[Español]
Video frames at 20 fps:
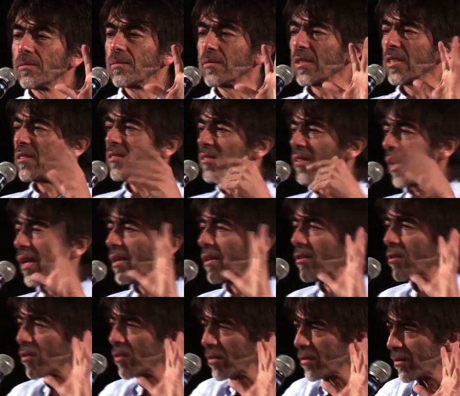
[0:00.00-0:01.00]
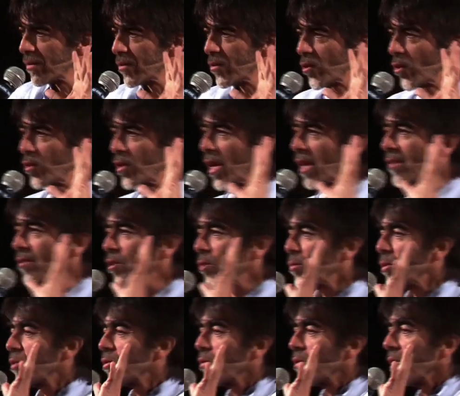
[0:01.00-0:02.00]
distraído, soñando
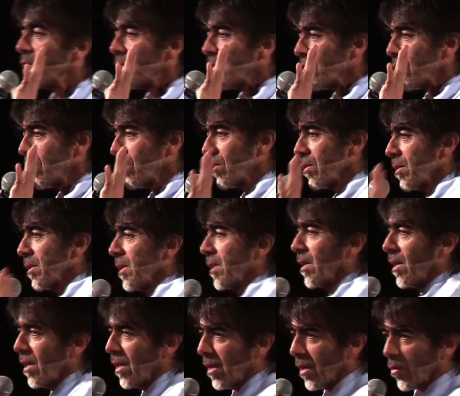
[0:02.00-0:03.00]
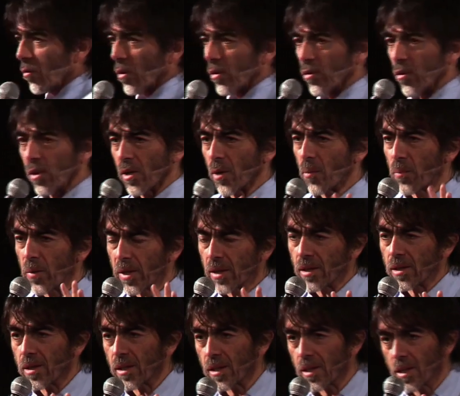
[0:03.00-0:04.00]
mis sueños, cuando de
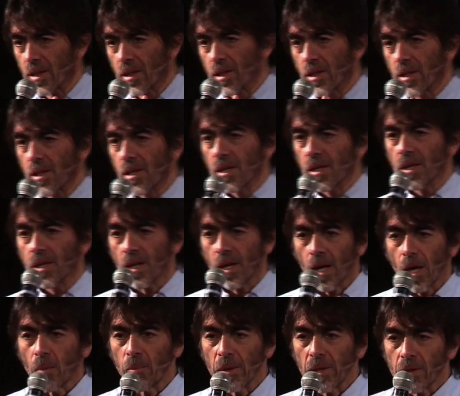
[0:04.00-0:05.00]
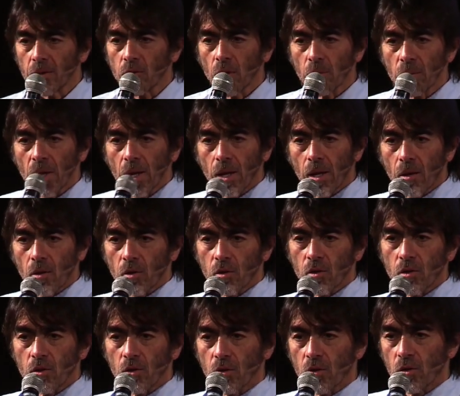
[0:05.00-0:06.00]
repente apareció a mi
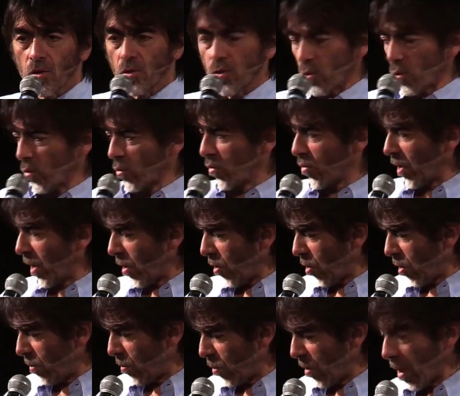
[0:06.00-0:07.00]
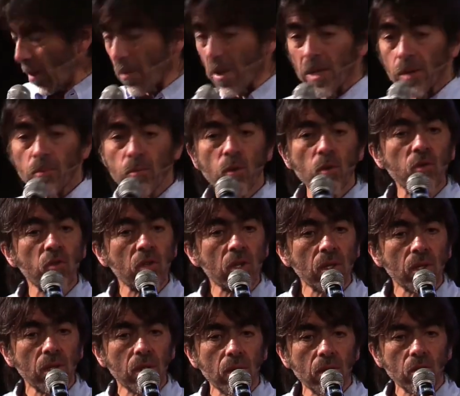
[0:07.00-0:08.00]
lado un ser como una
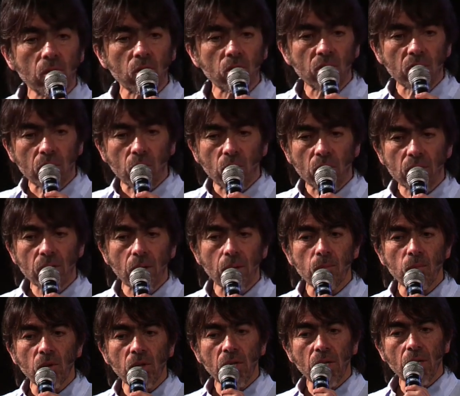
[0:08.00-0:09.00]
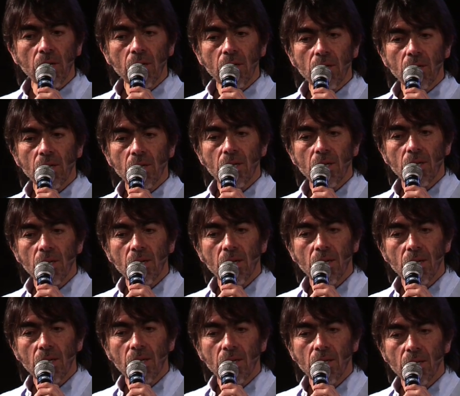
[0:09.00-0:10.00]
mariposa con silueta de mujer
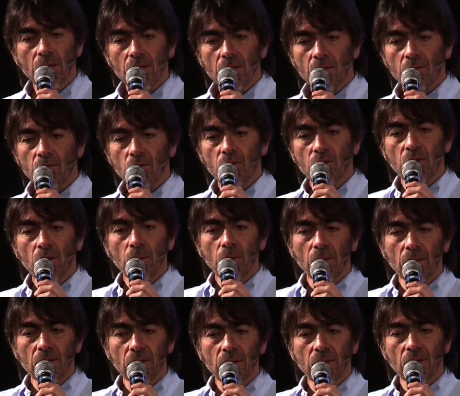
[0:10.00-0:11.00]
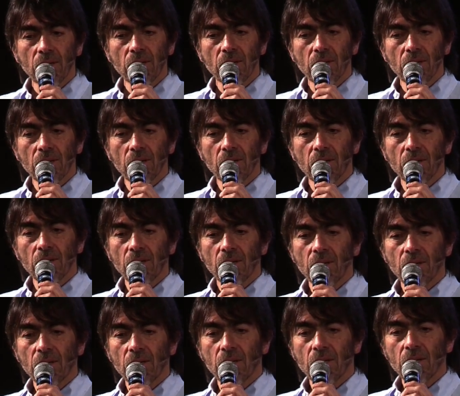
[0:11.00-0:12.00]
que flotaba
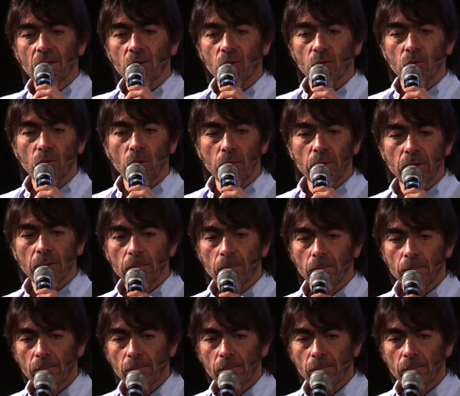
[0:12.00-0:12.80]
junto a mí.